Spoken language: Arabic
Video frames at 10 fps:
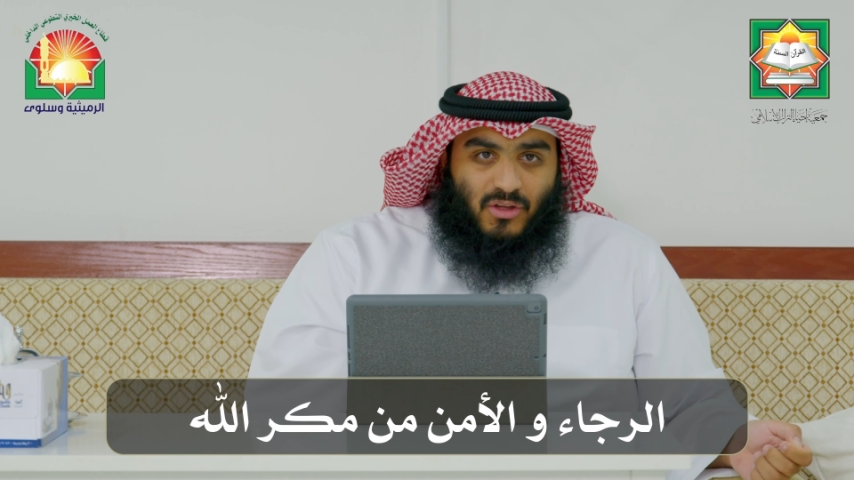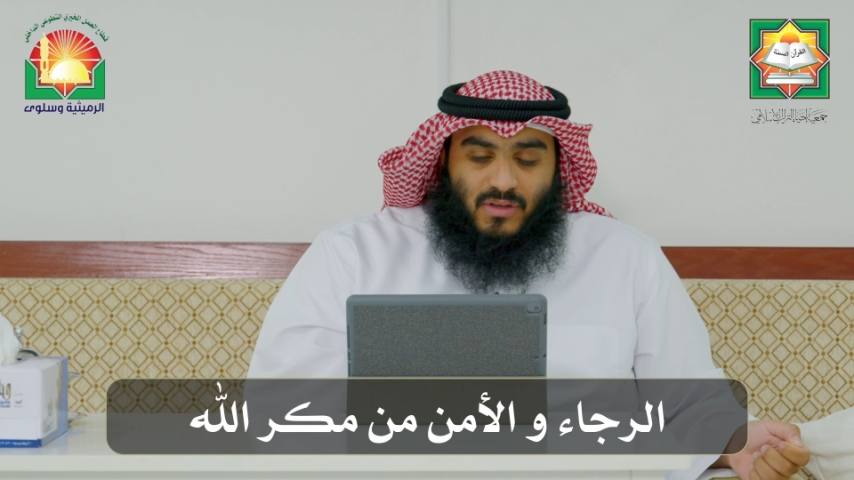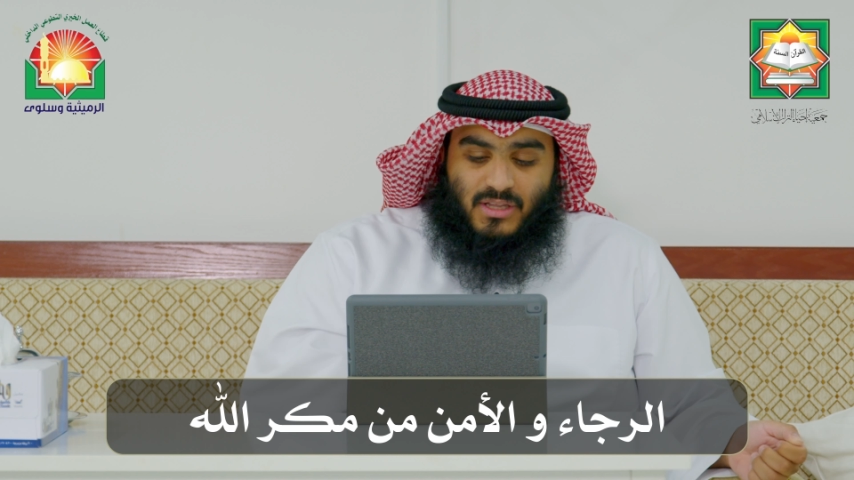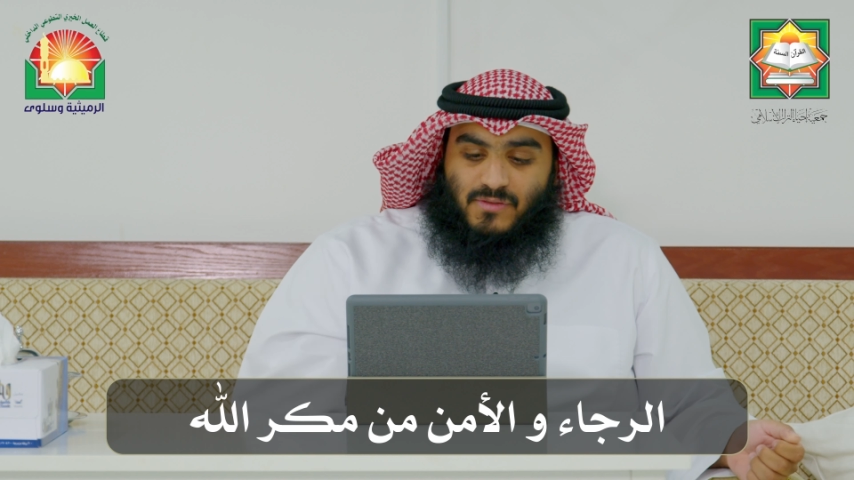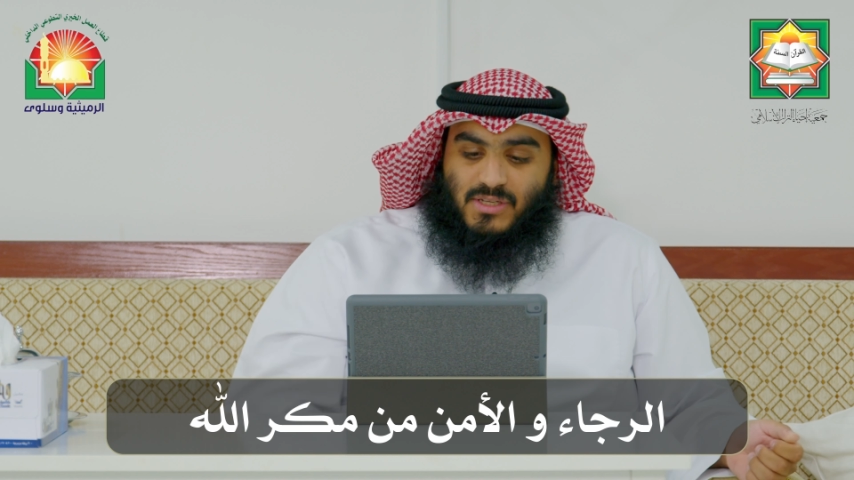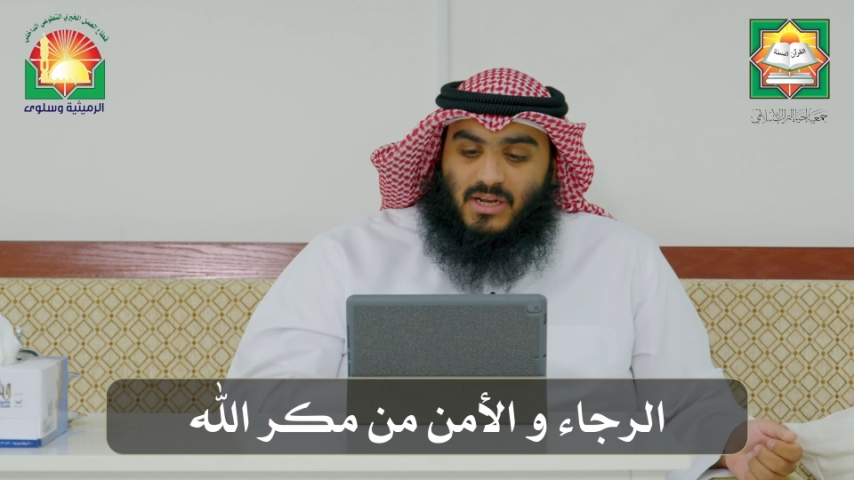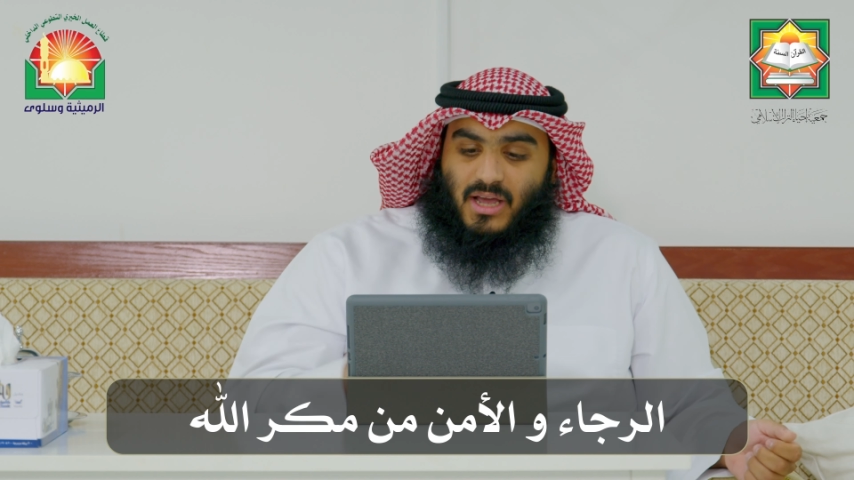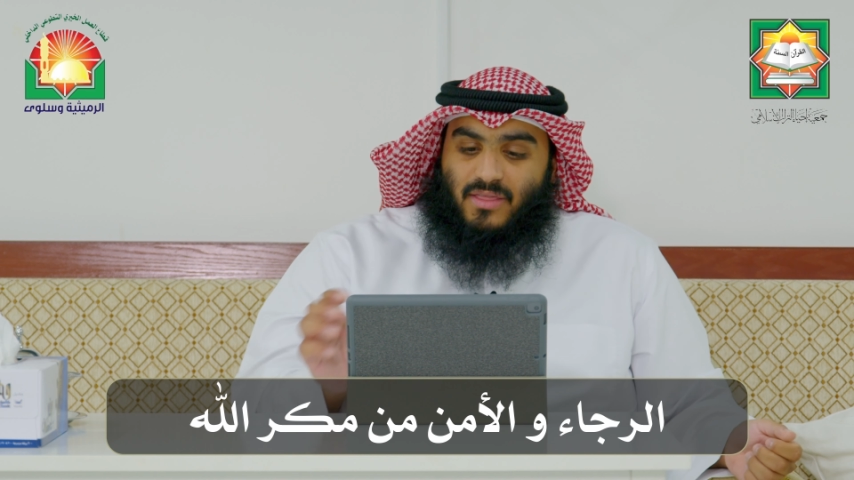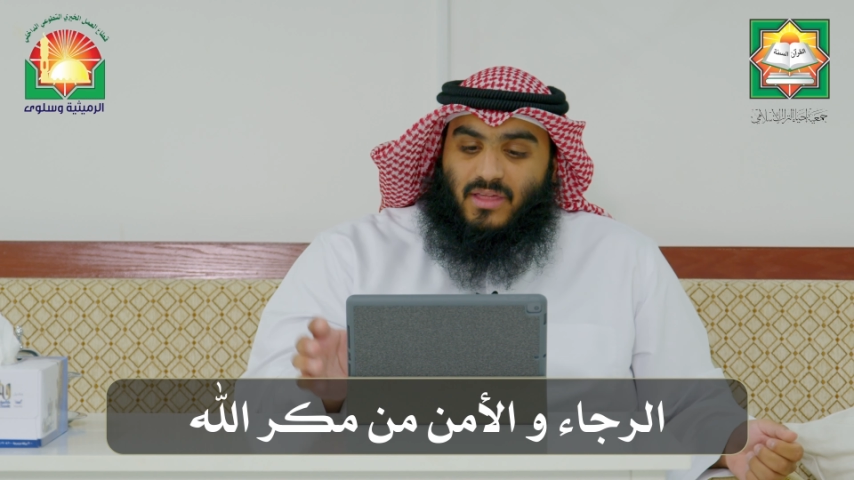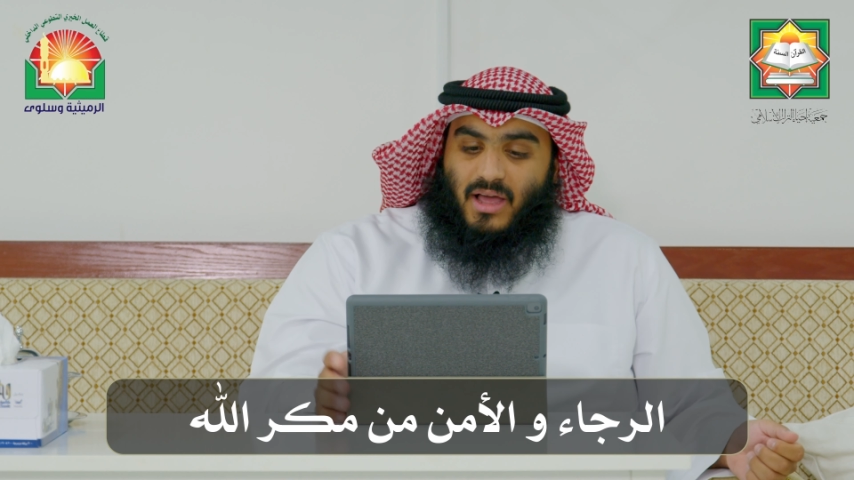في تفسير
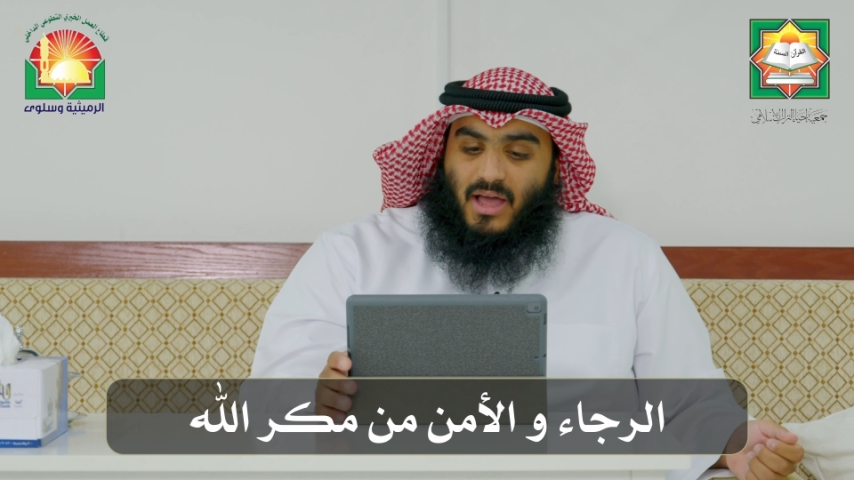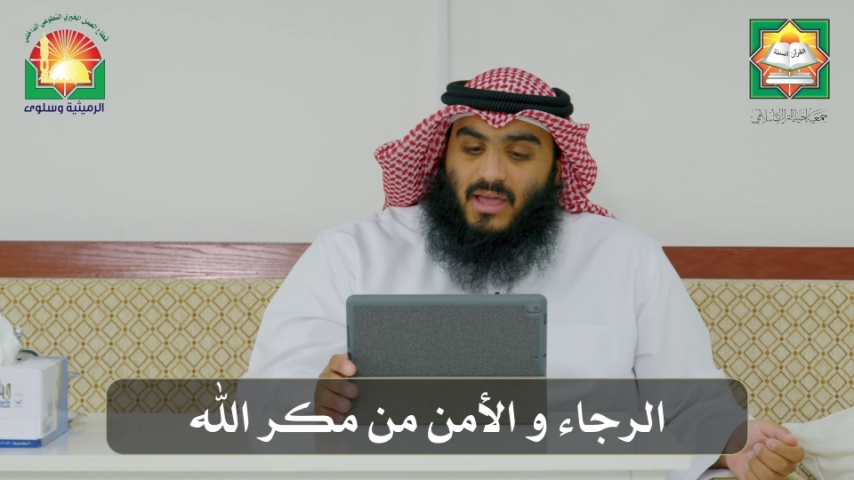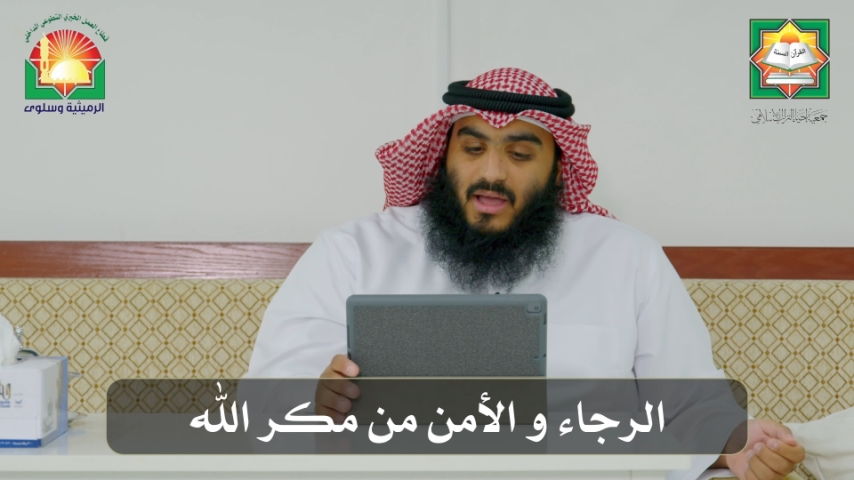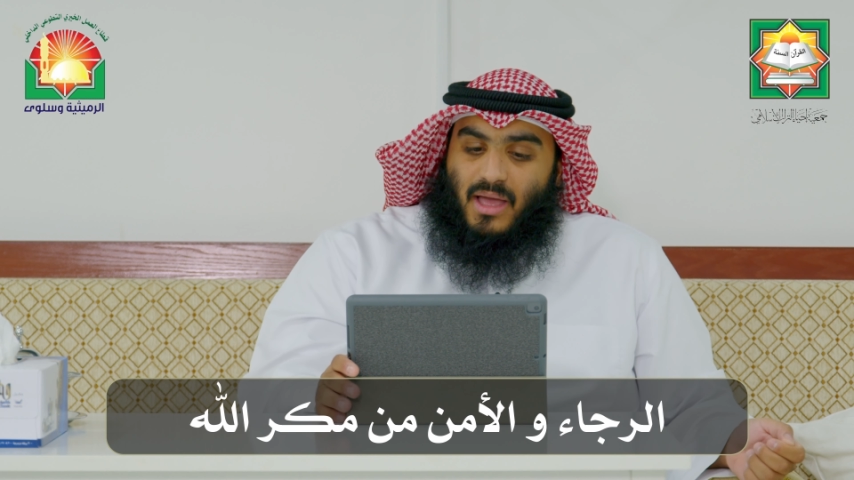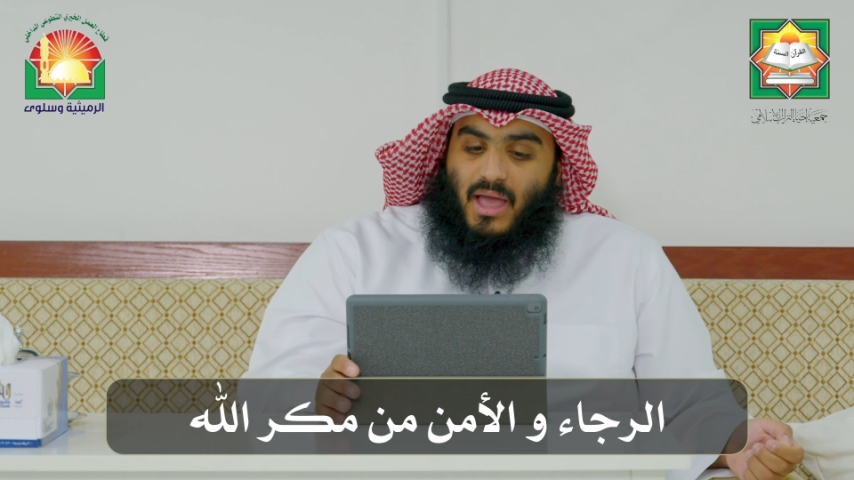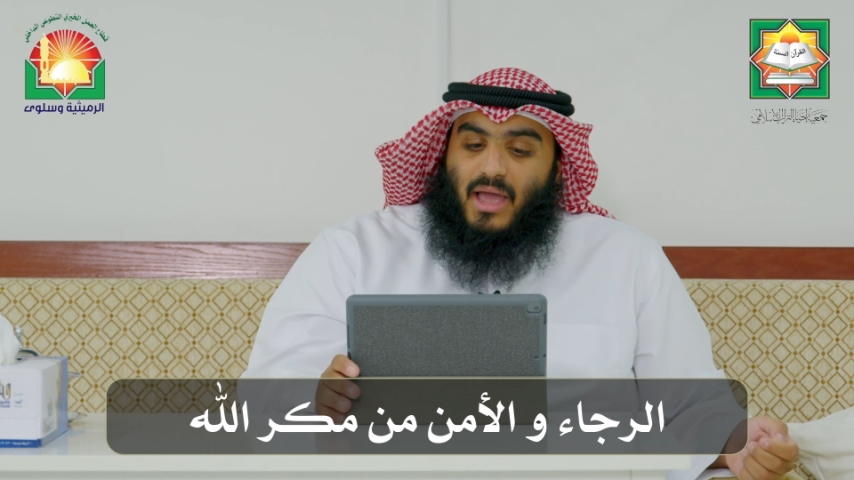هذه الايه